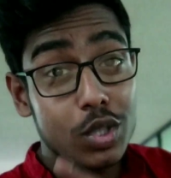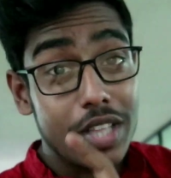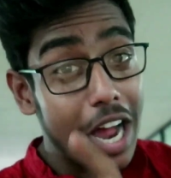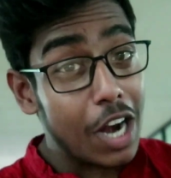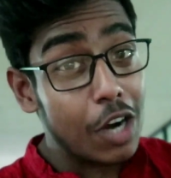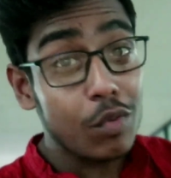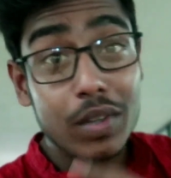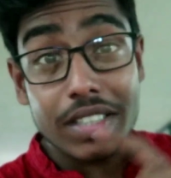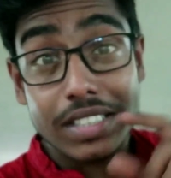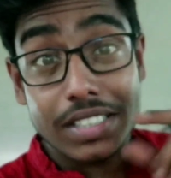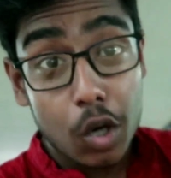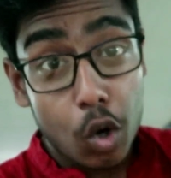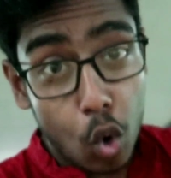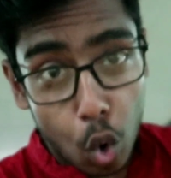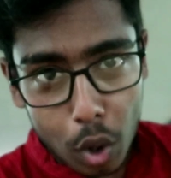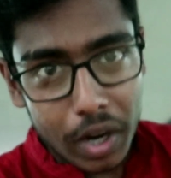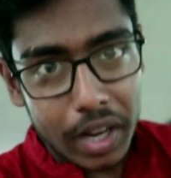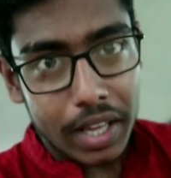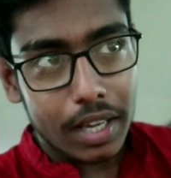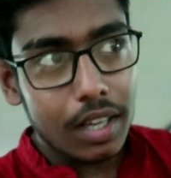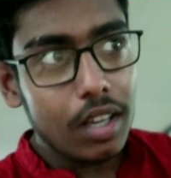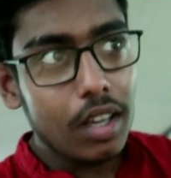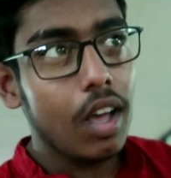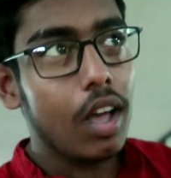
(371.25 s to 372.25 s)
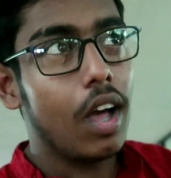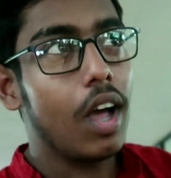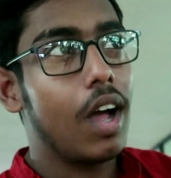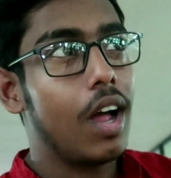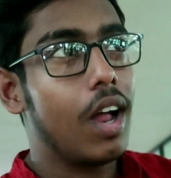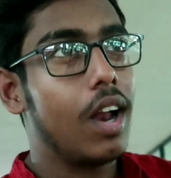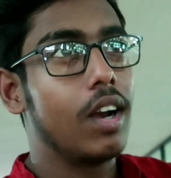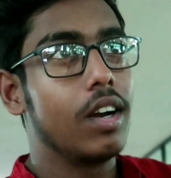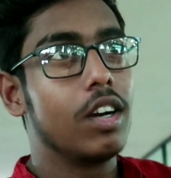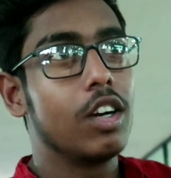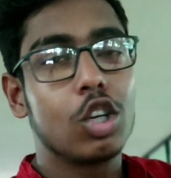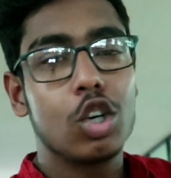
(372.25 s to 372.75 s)
दैट वॉज कोडिंग
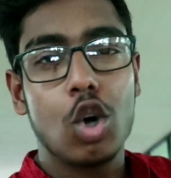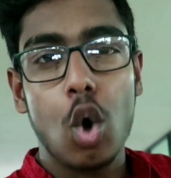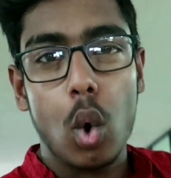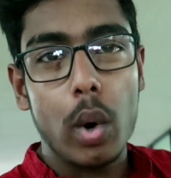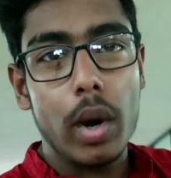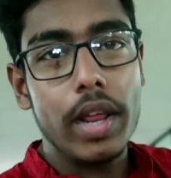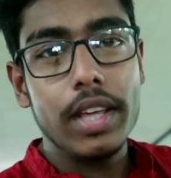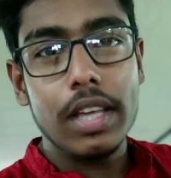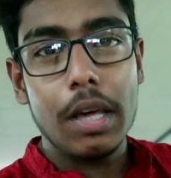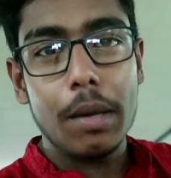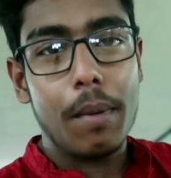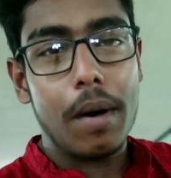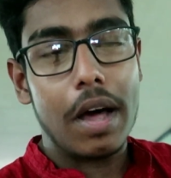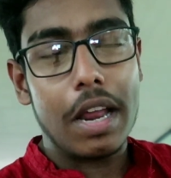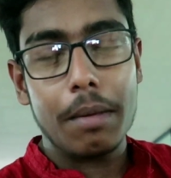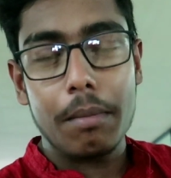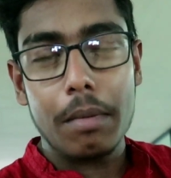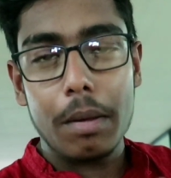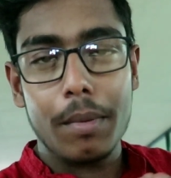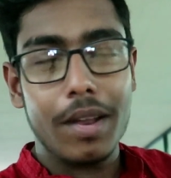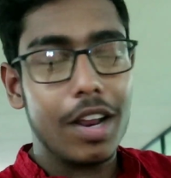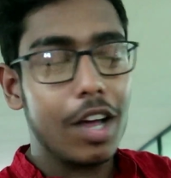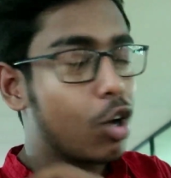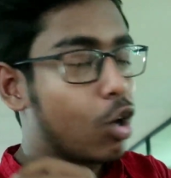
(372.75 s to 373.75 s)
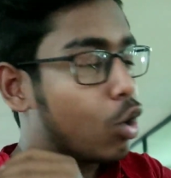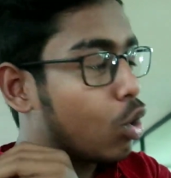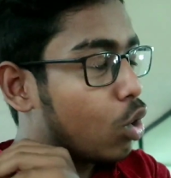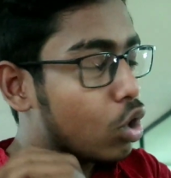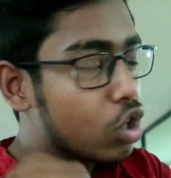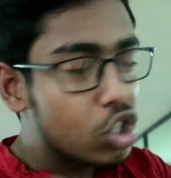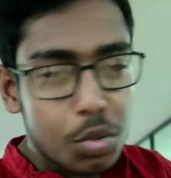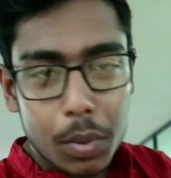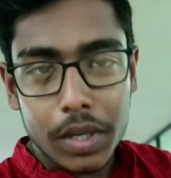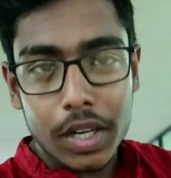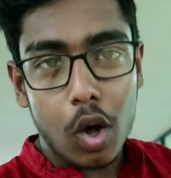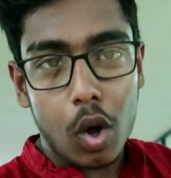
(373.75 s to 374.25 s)
एंड कोडिंग के बारे में मेरा
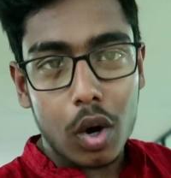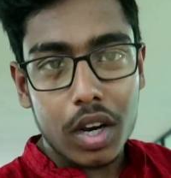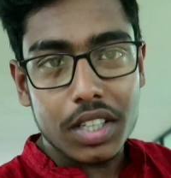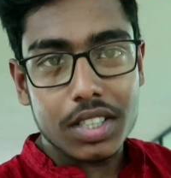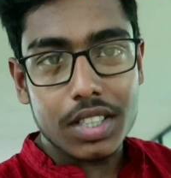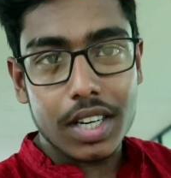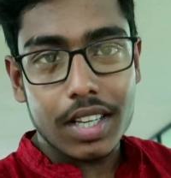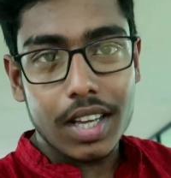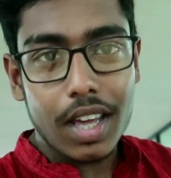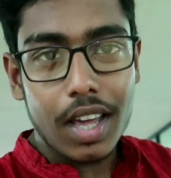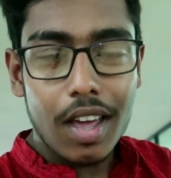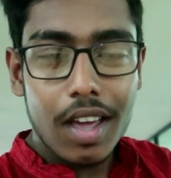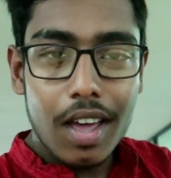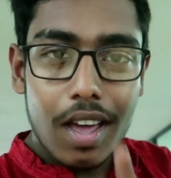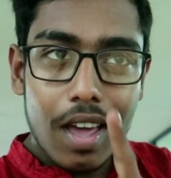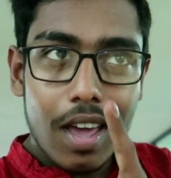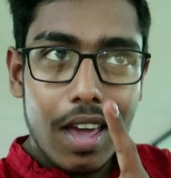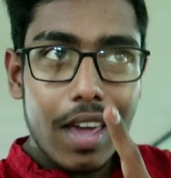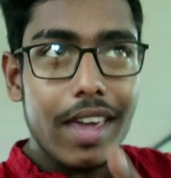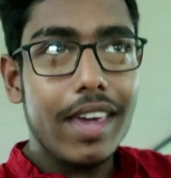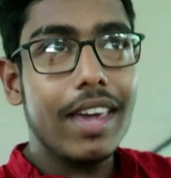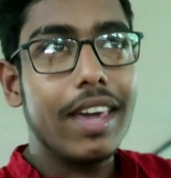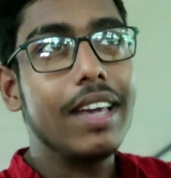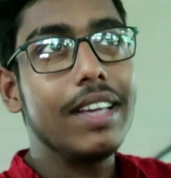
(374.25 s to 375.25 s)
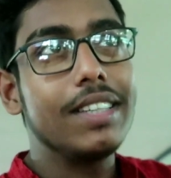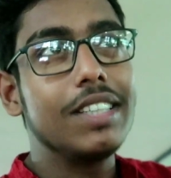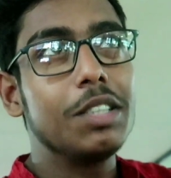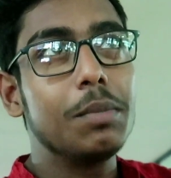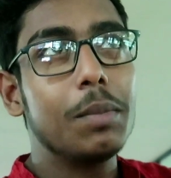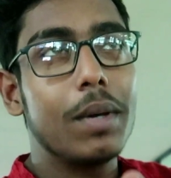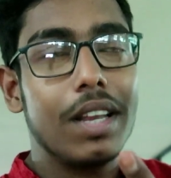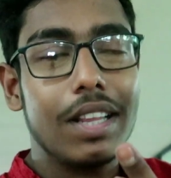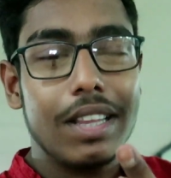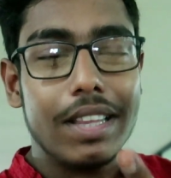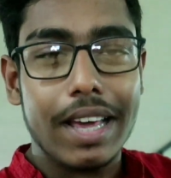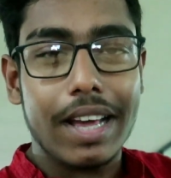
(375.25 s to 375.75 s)
कुछ भी नॉलेज नहीं है एक ही
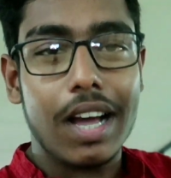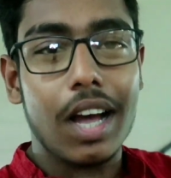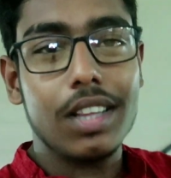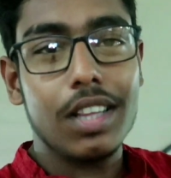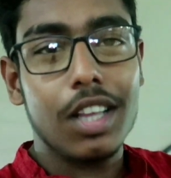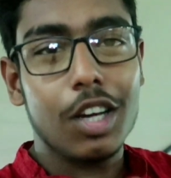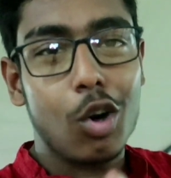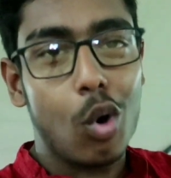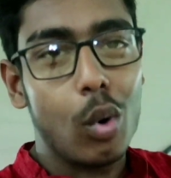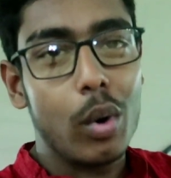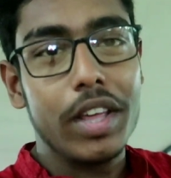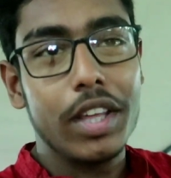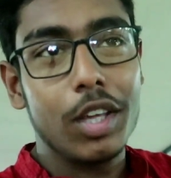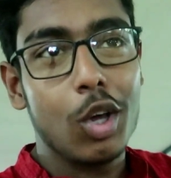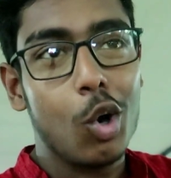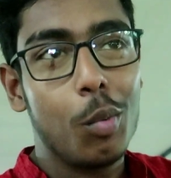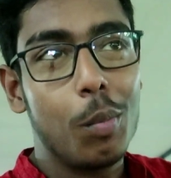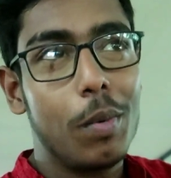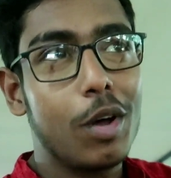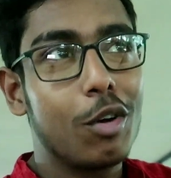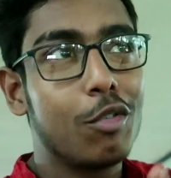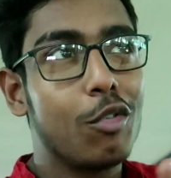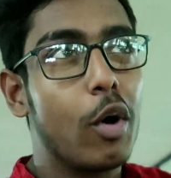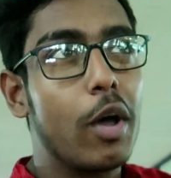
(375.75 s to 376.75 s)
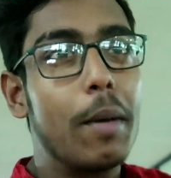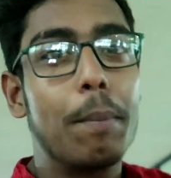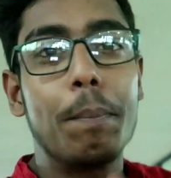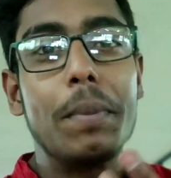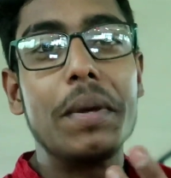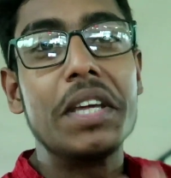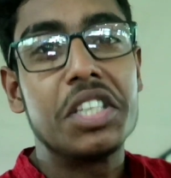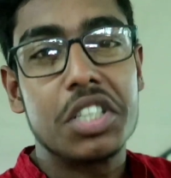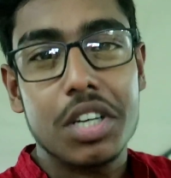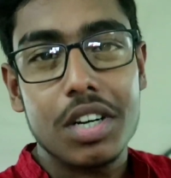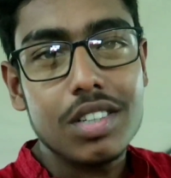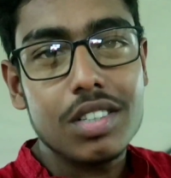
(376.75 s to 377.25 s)
चीज़ मैंने देखा था कोडिंग के ऊपर वो है
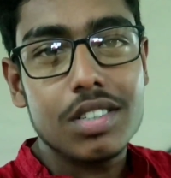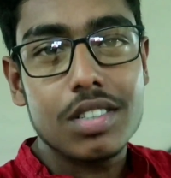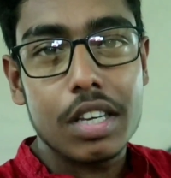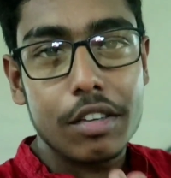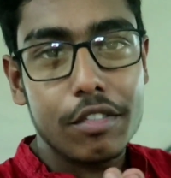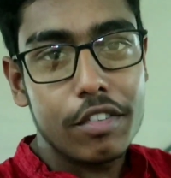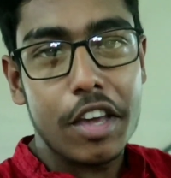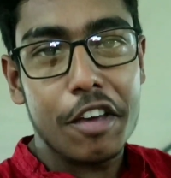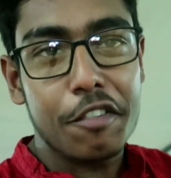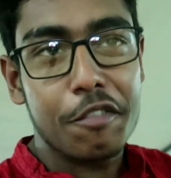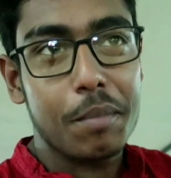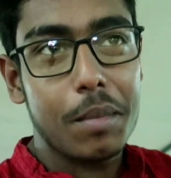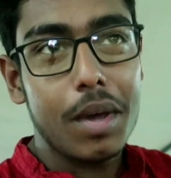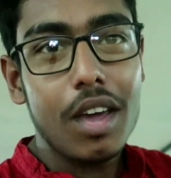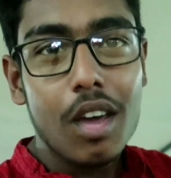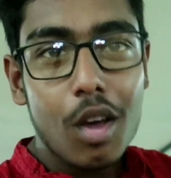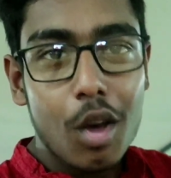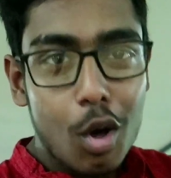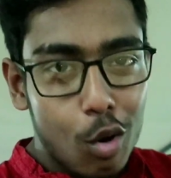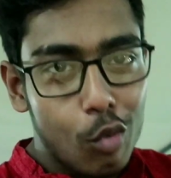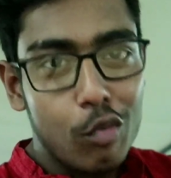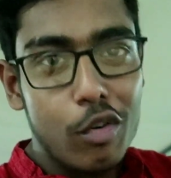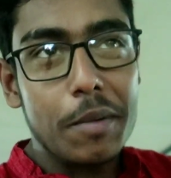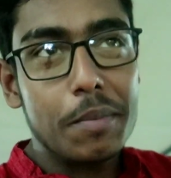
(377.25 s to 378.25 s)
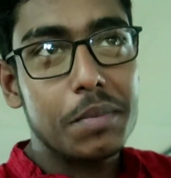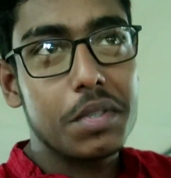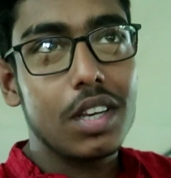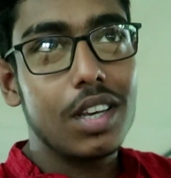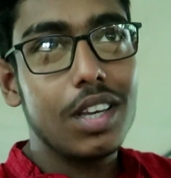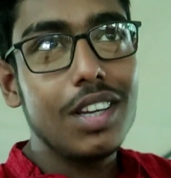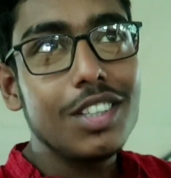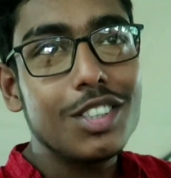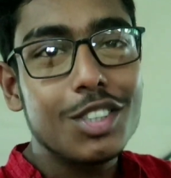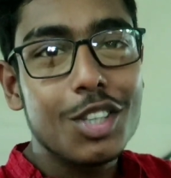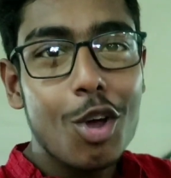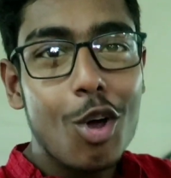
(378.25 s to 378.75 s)
पिक्चर्स टी में वेब
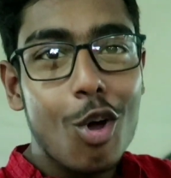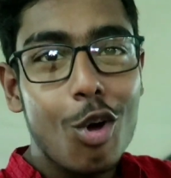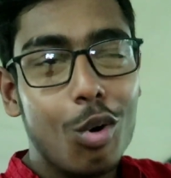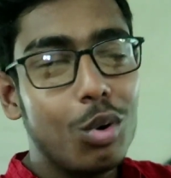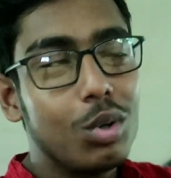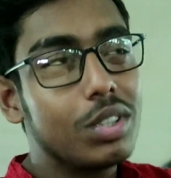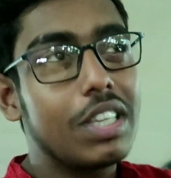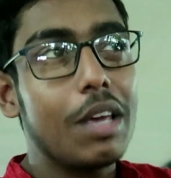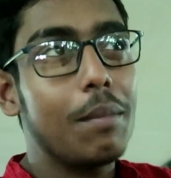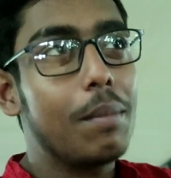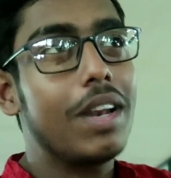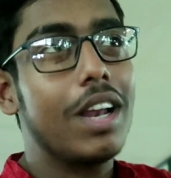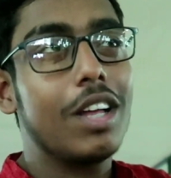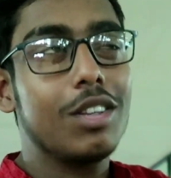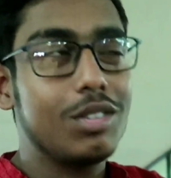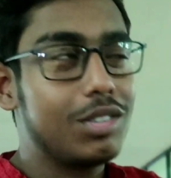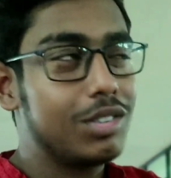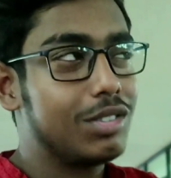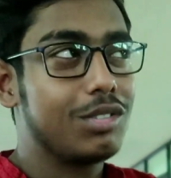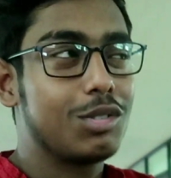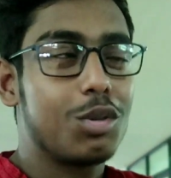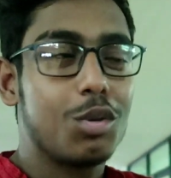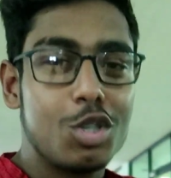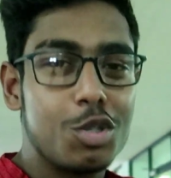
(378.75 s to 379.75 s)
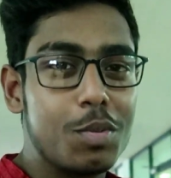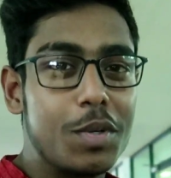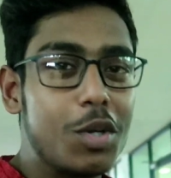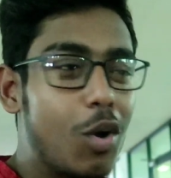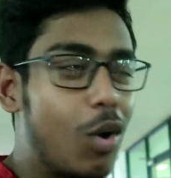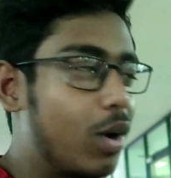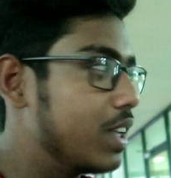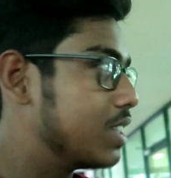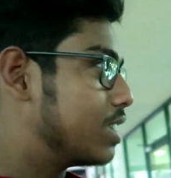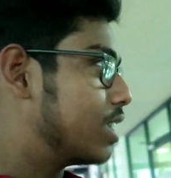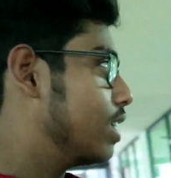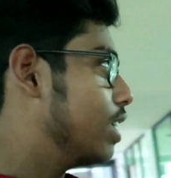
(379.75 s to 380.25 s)
सीरीज उसके बिना तो कुछ भी
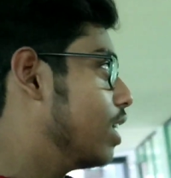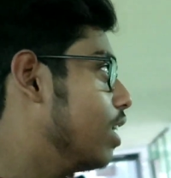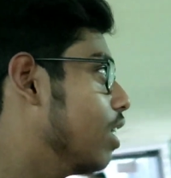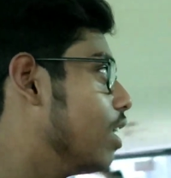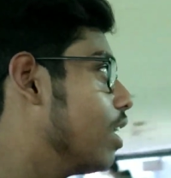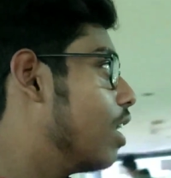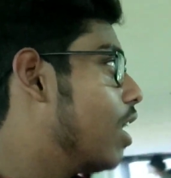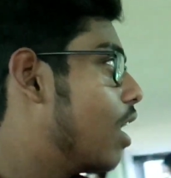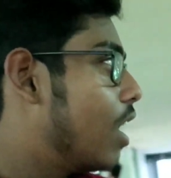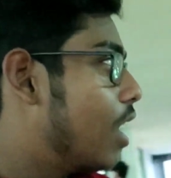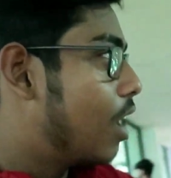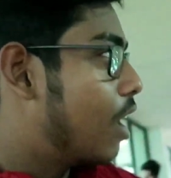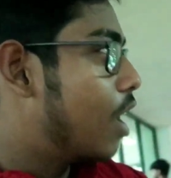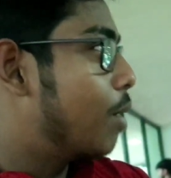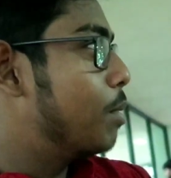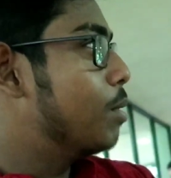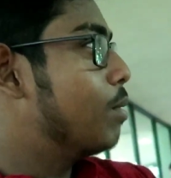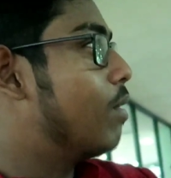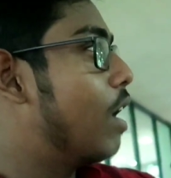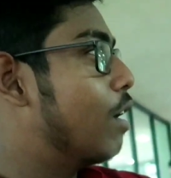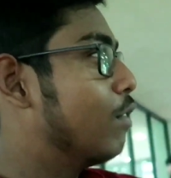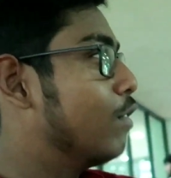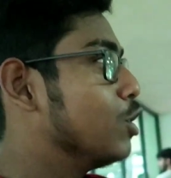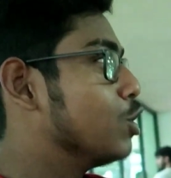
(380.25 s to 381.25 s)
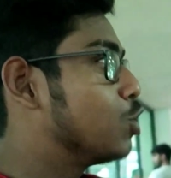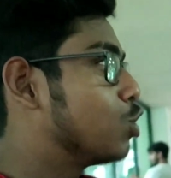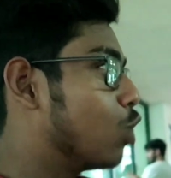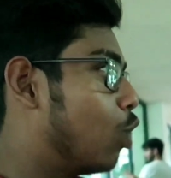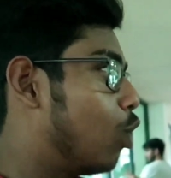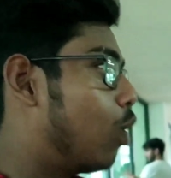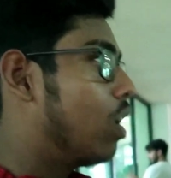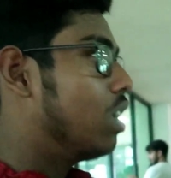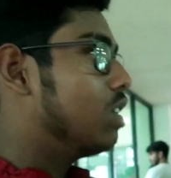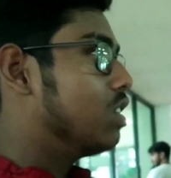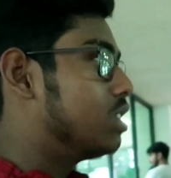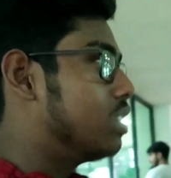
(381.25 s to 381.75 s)
नॉलेज नहीं है अभी वाई विल
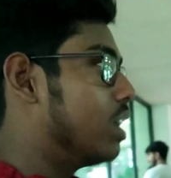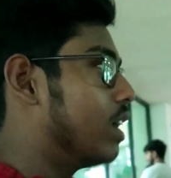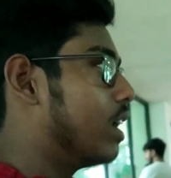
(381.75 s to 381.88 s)
शो आज